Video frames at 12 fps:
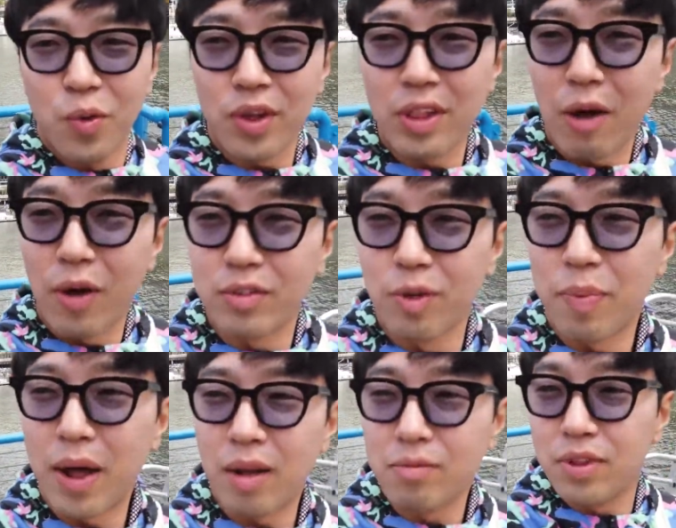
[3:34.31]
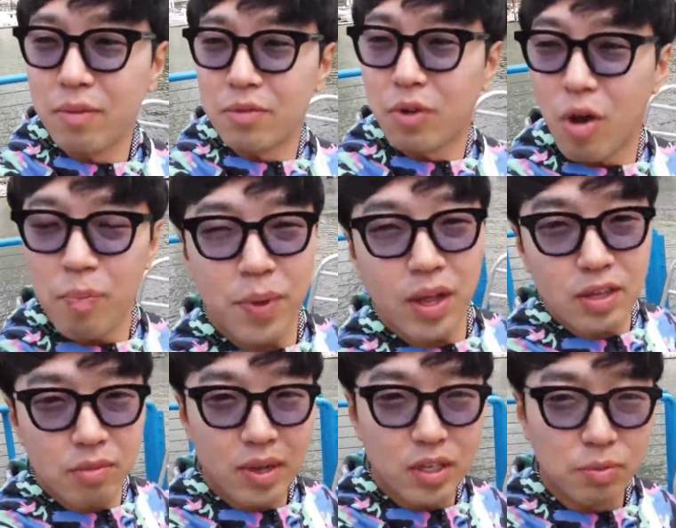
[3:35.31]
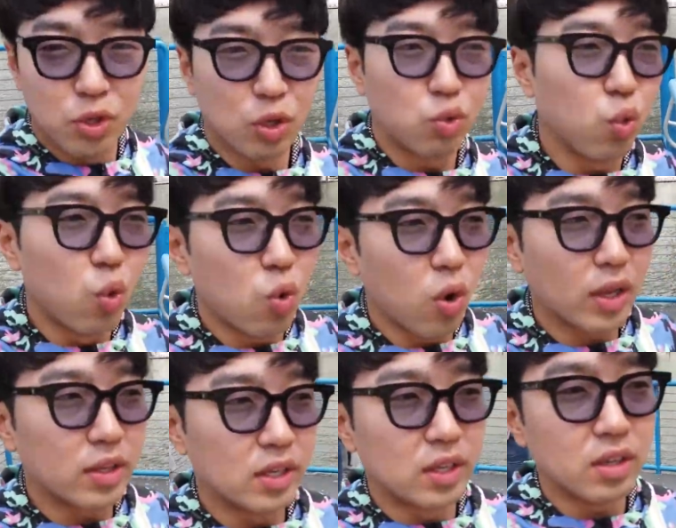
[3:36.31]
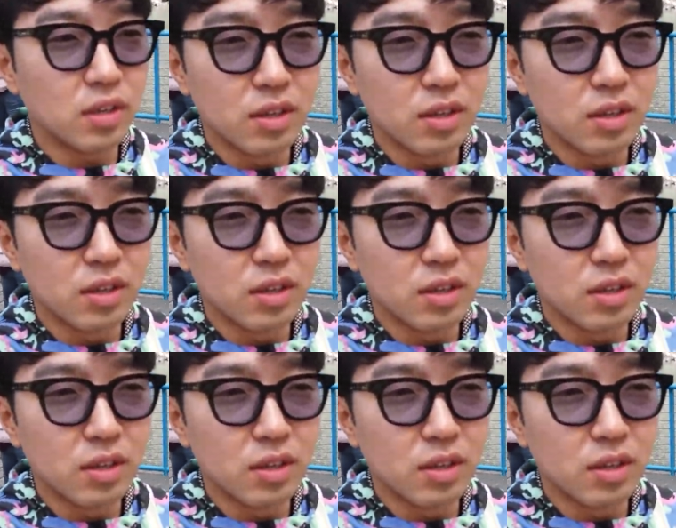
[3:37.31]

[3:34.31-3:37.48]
이렇게 나와서 바람 쐬면서 커피 한 잔 마시면 되게 좋을 것 같은